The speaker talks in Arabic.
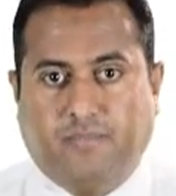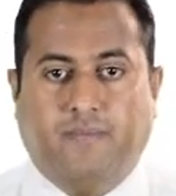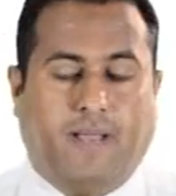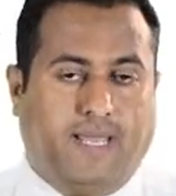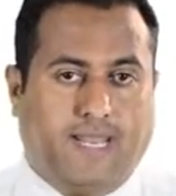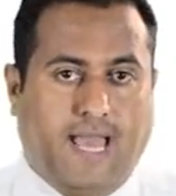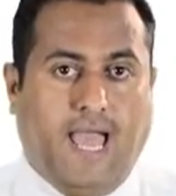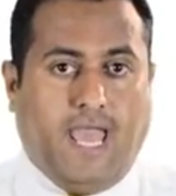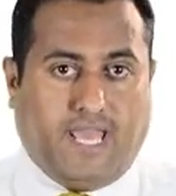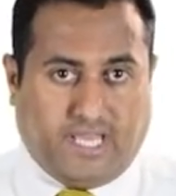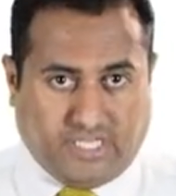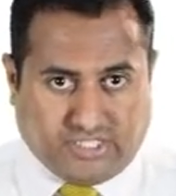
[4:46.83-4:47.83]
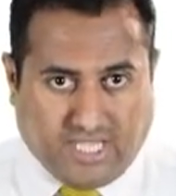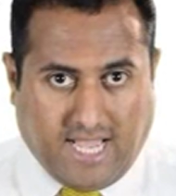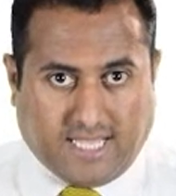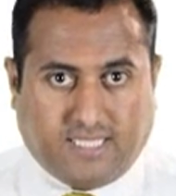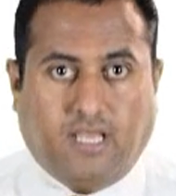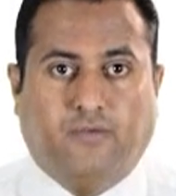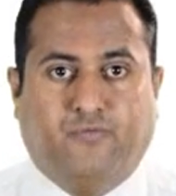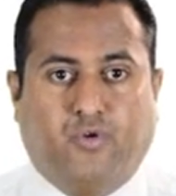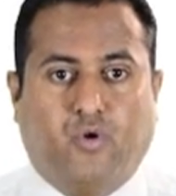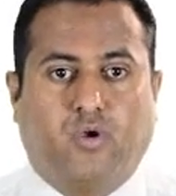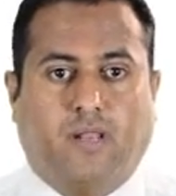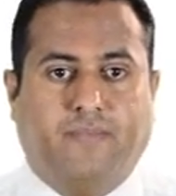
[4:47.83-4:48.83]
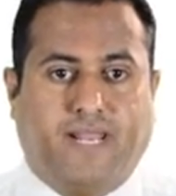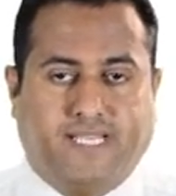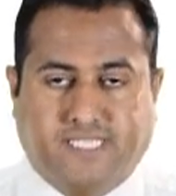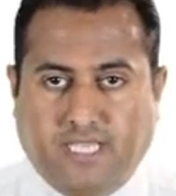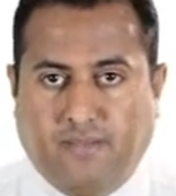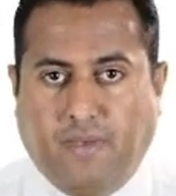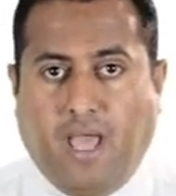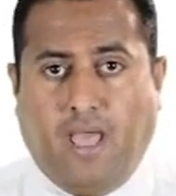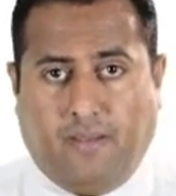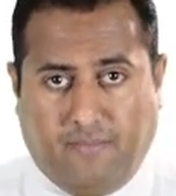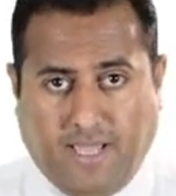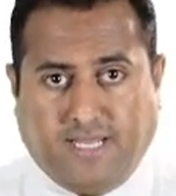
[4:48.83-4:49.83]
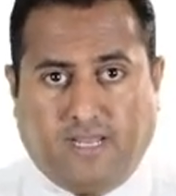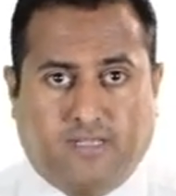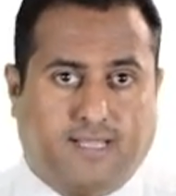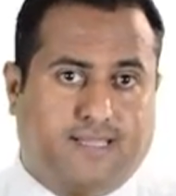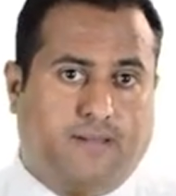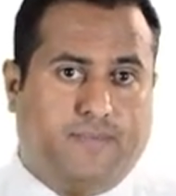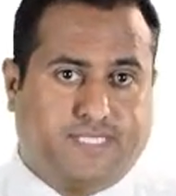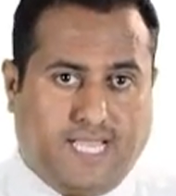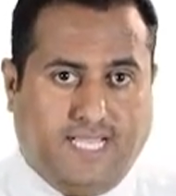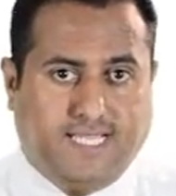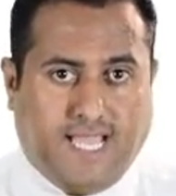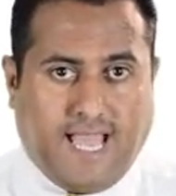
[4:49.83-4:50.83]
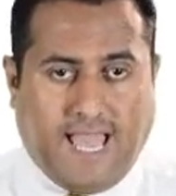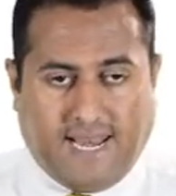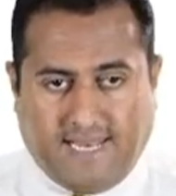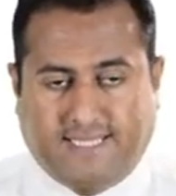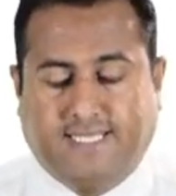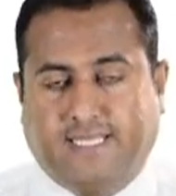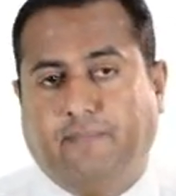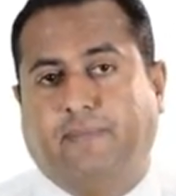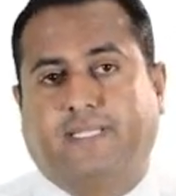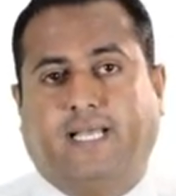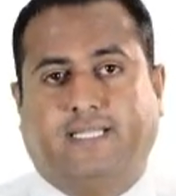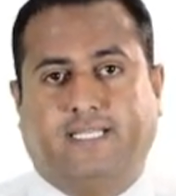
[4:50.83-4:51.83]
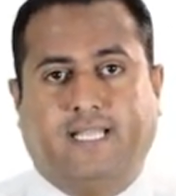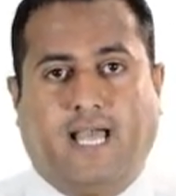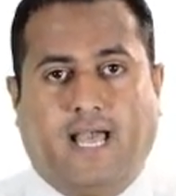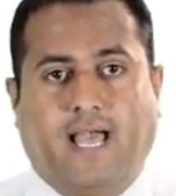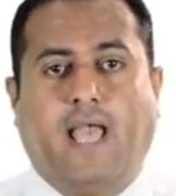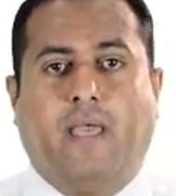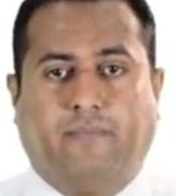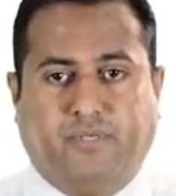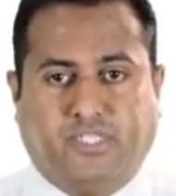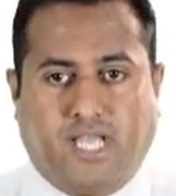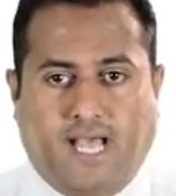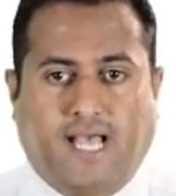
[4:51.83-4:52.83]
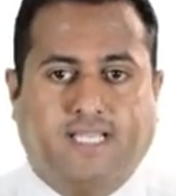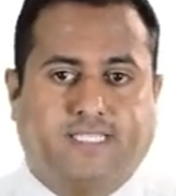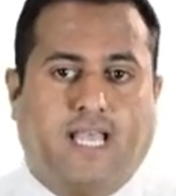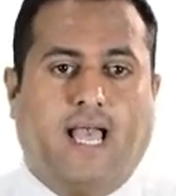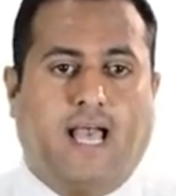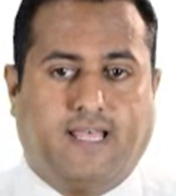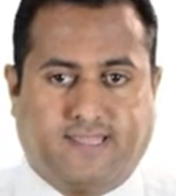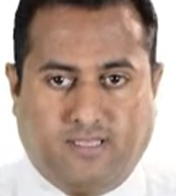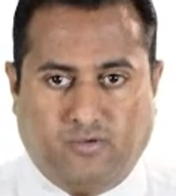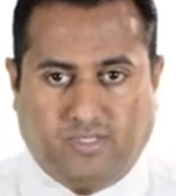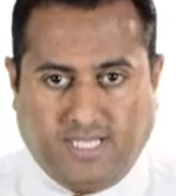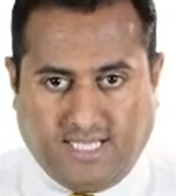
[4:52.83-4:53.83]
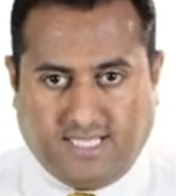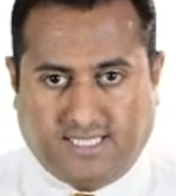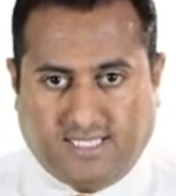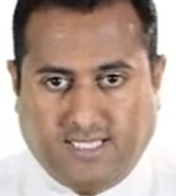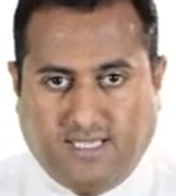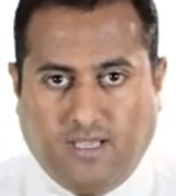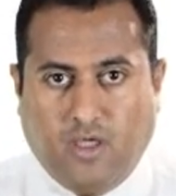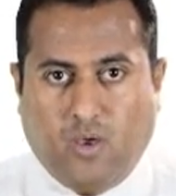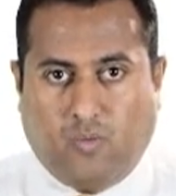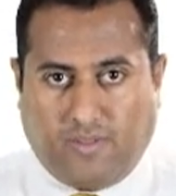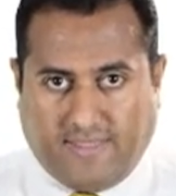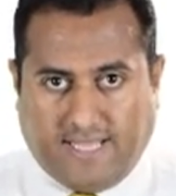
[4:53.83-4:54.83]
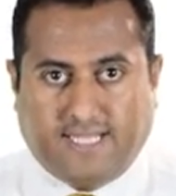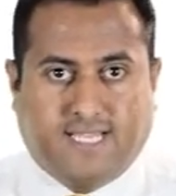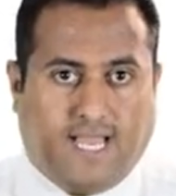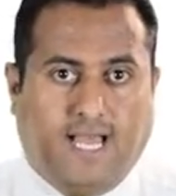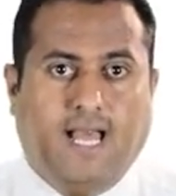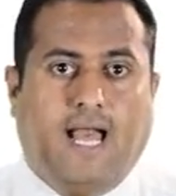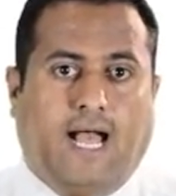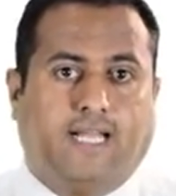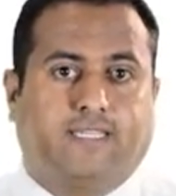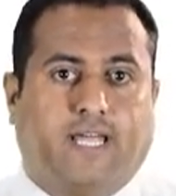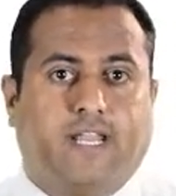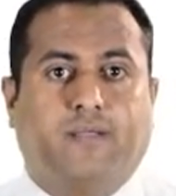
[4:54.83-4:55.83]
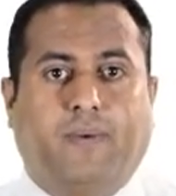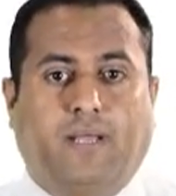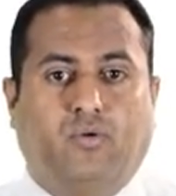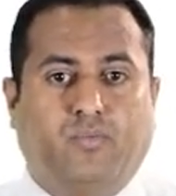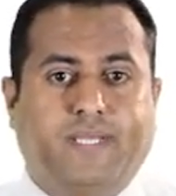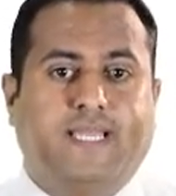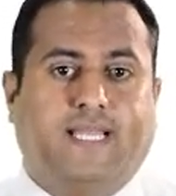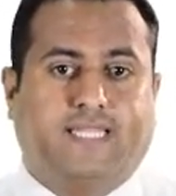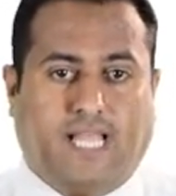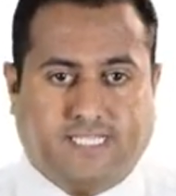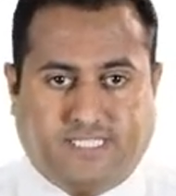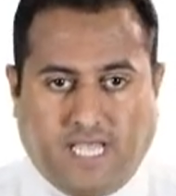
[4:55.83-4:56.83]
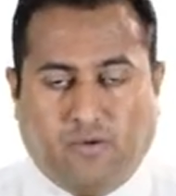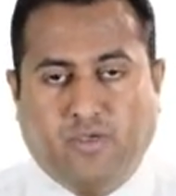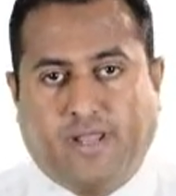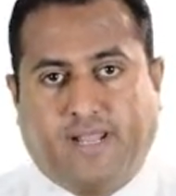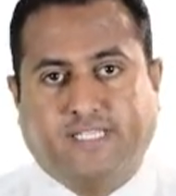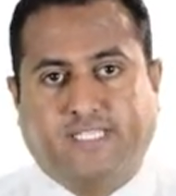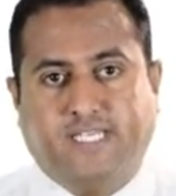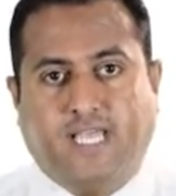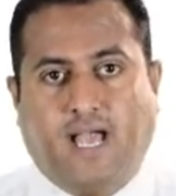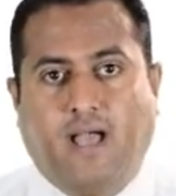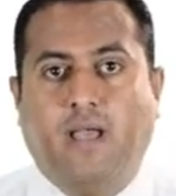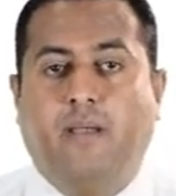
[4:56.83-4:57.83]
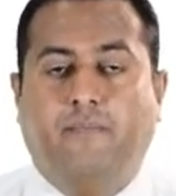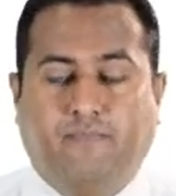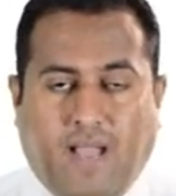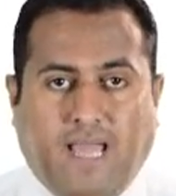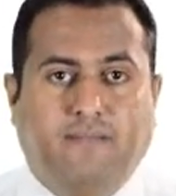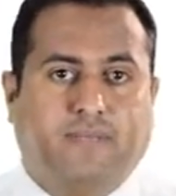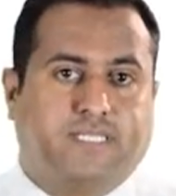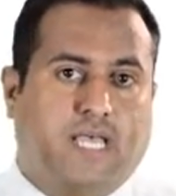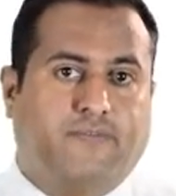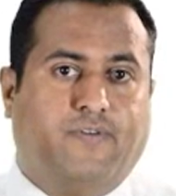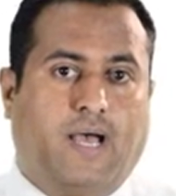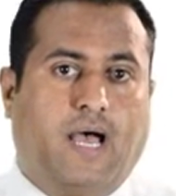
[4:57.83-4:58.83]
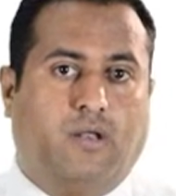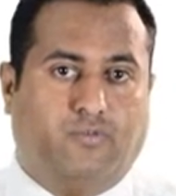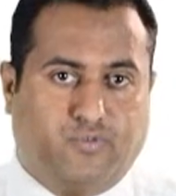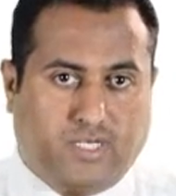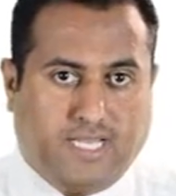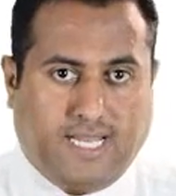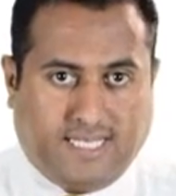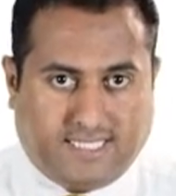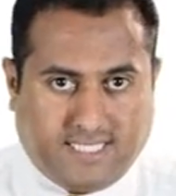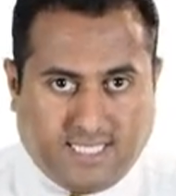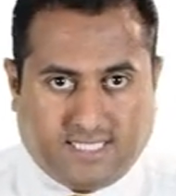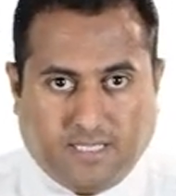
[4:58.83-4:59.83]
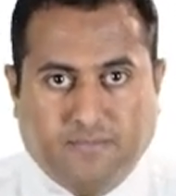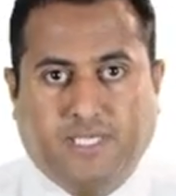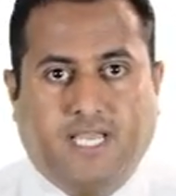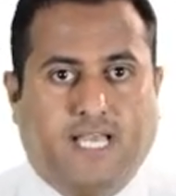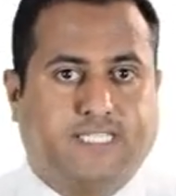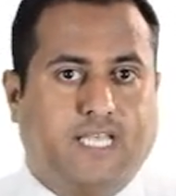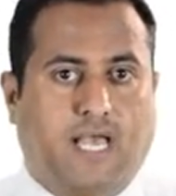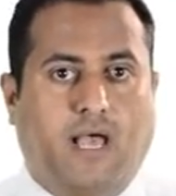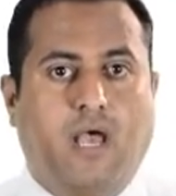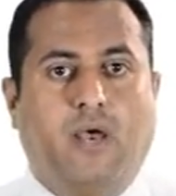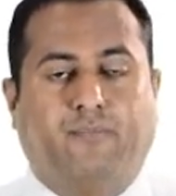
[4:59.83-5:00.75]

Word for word: بمعنى إيجاد فروق المناسيب بين النقاط المساحية التي تم تحديدها بجهاز الثيودليت وذلك عن طريق معلومية الزاوية الرأسية مع المسافة الأفقية التي يتم قياسها